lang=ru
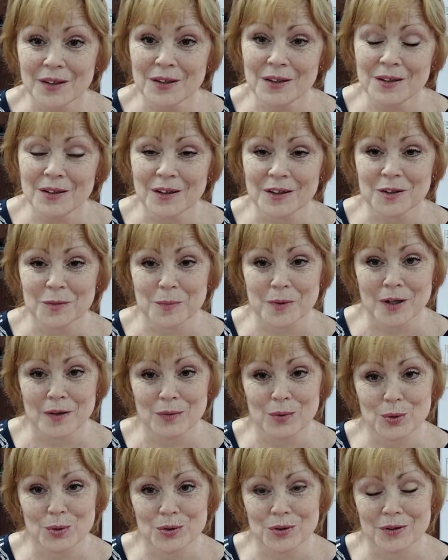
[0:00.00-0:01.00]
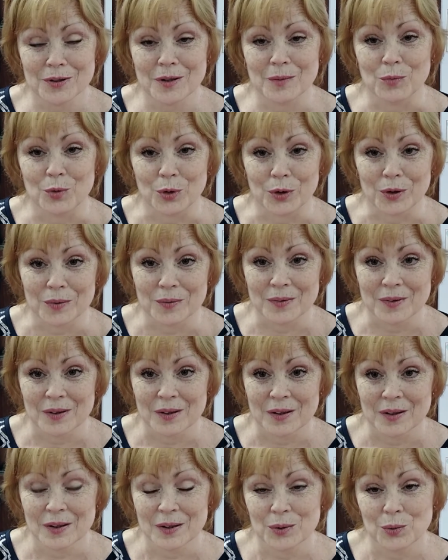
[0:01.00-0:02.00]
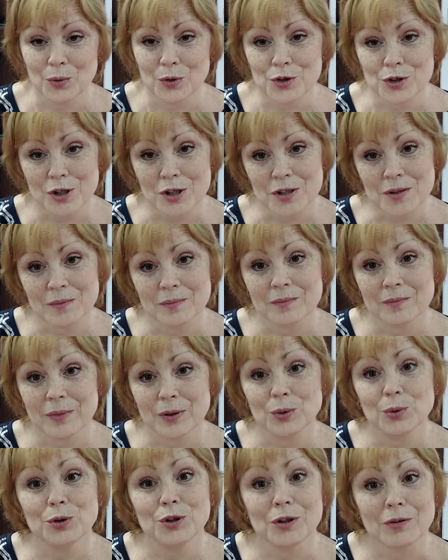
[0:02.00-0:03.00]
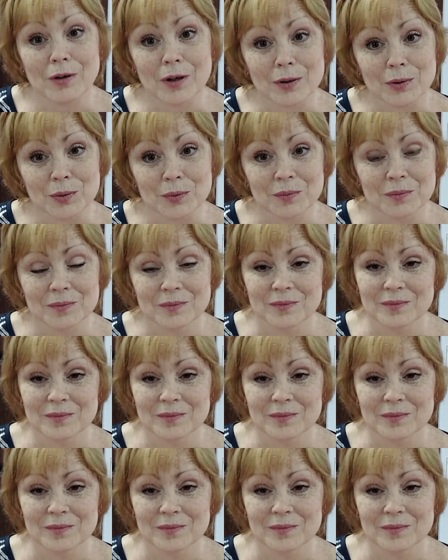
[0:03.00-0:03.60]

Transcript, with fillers: и отправлюсь домой. Ну, сейчас пойду к дивану,